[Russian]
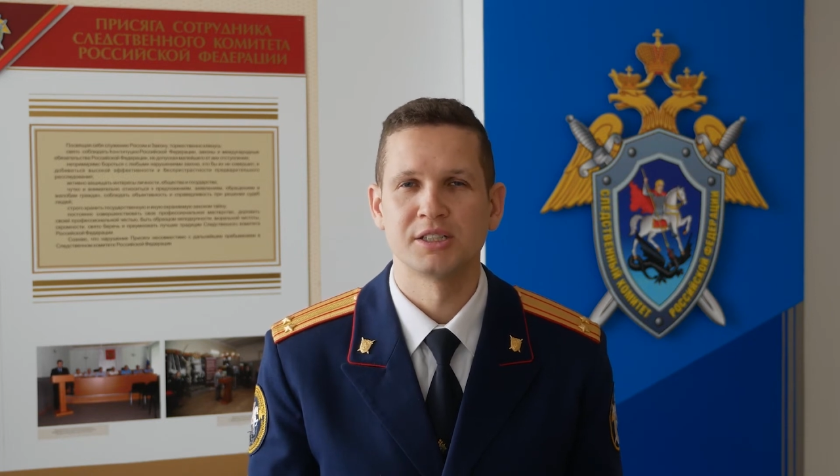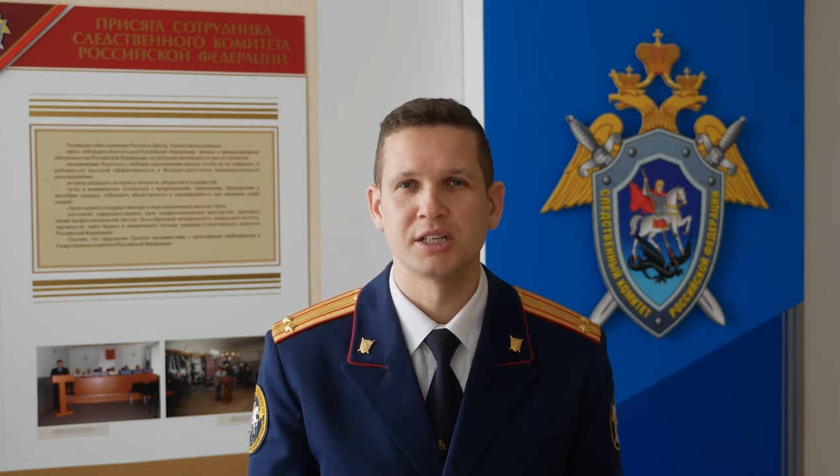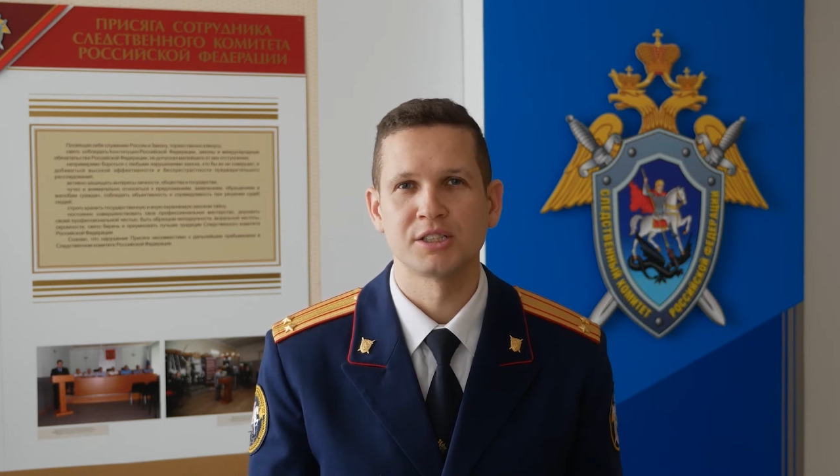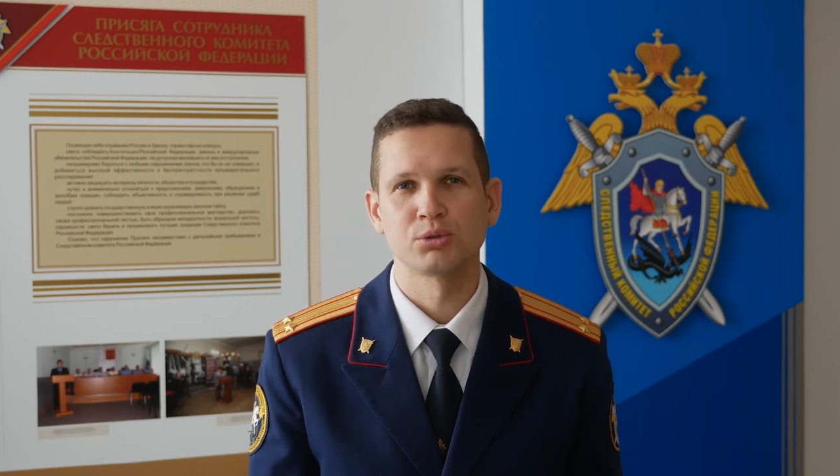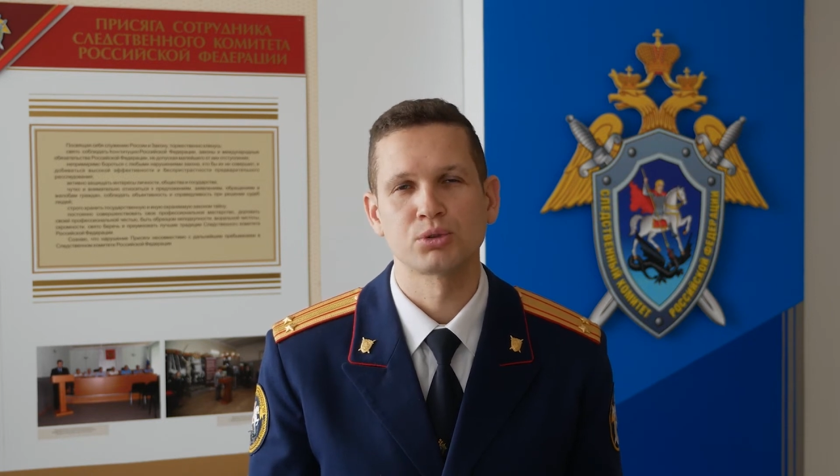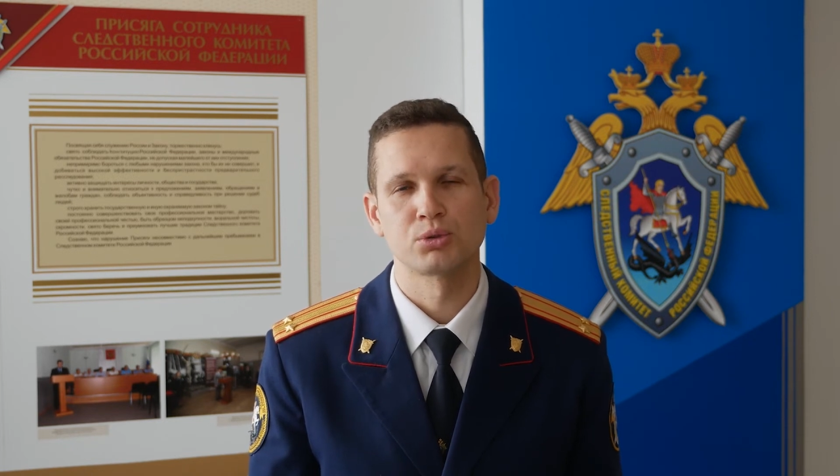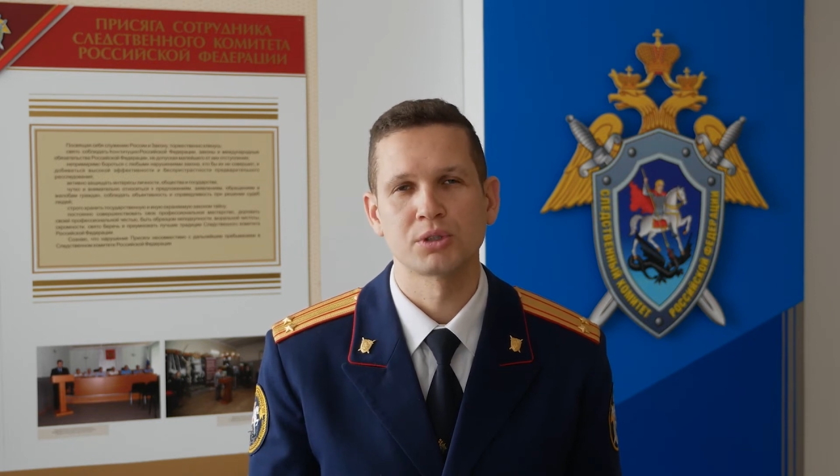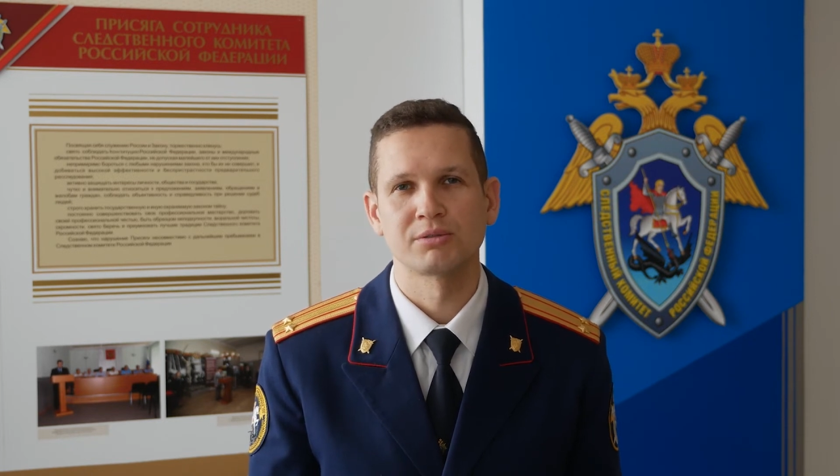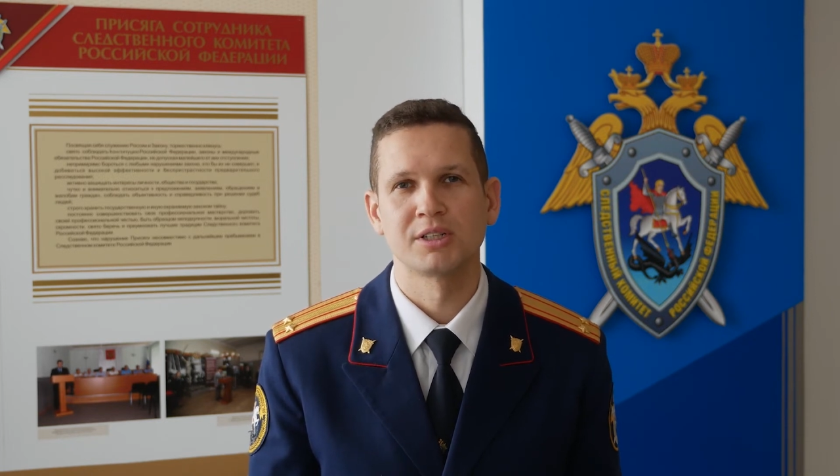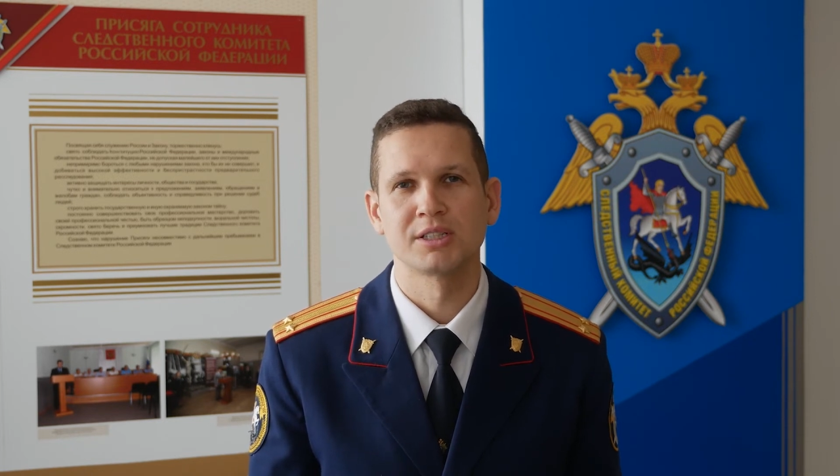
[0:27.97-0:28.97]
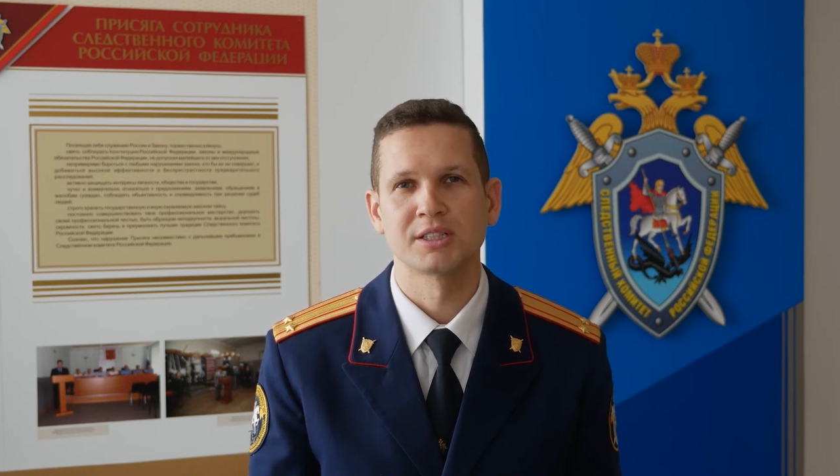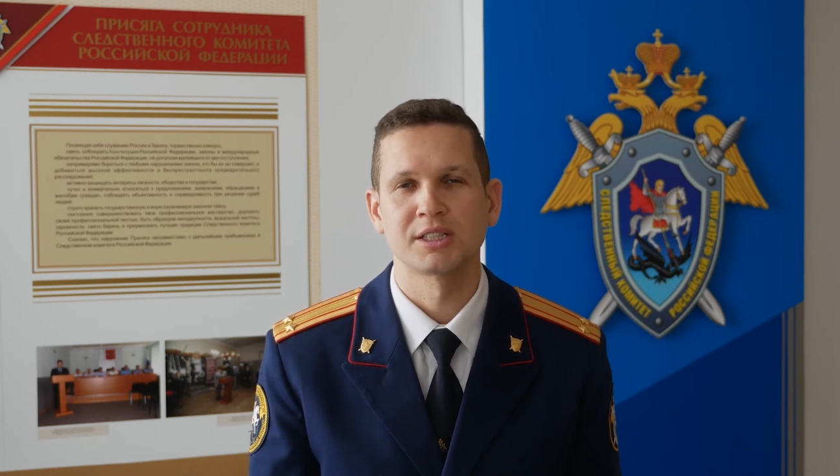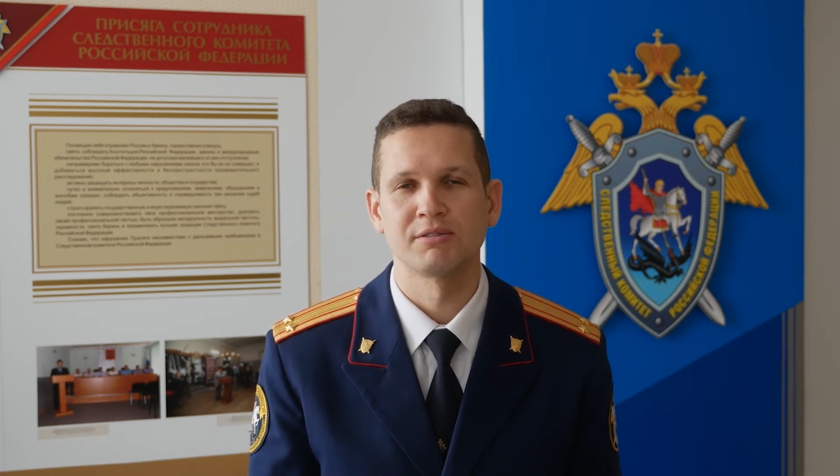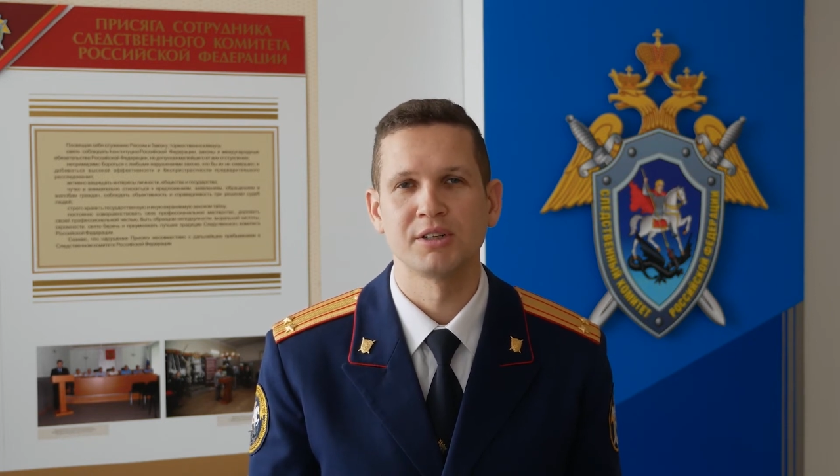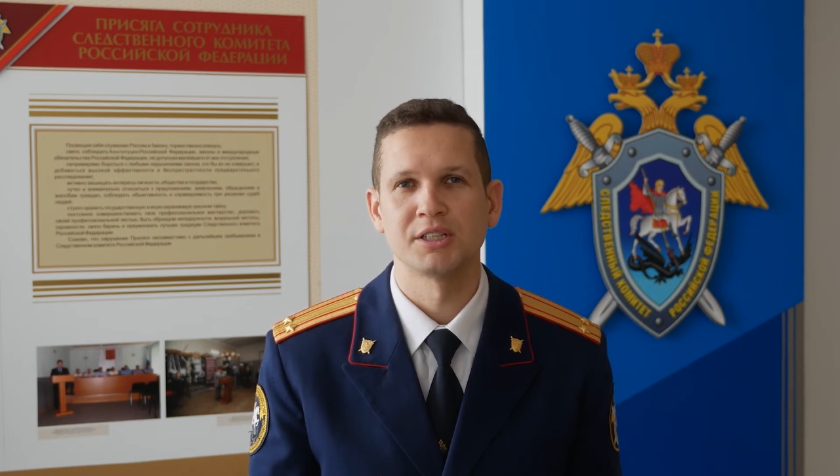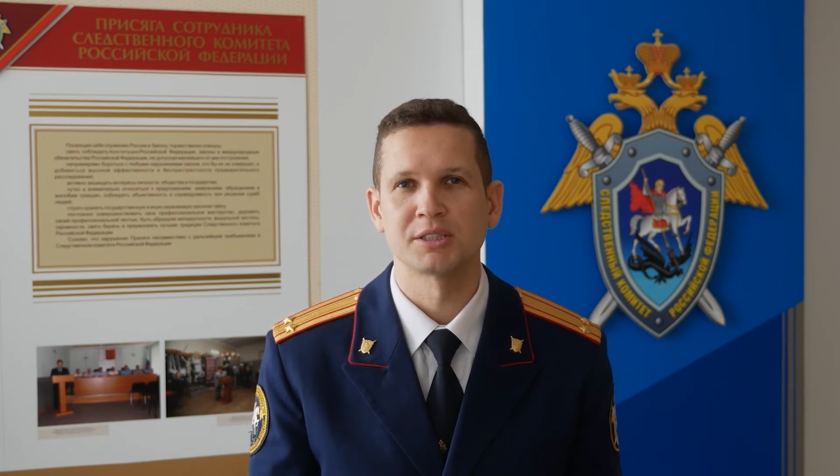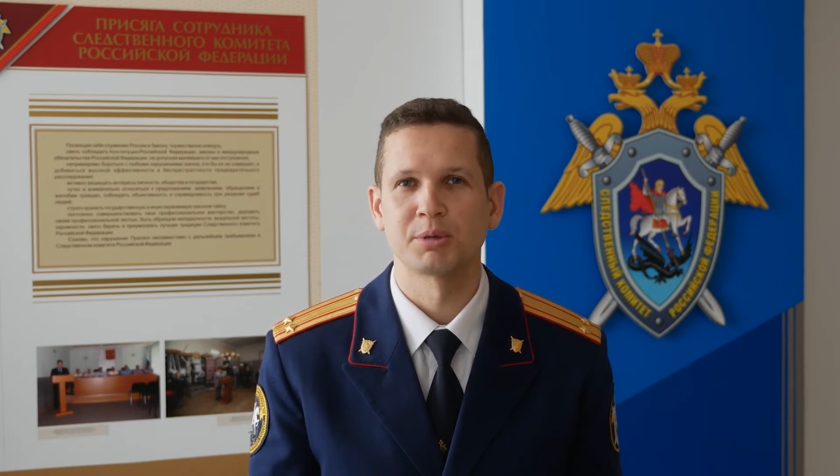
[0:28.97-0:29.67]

части устройства для изготовления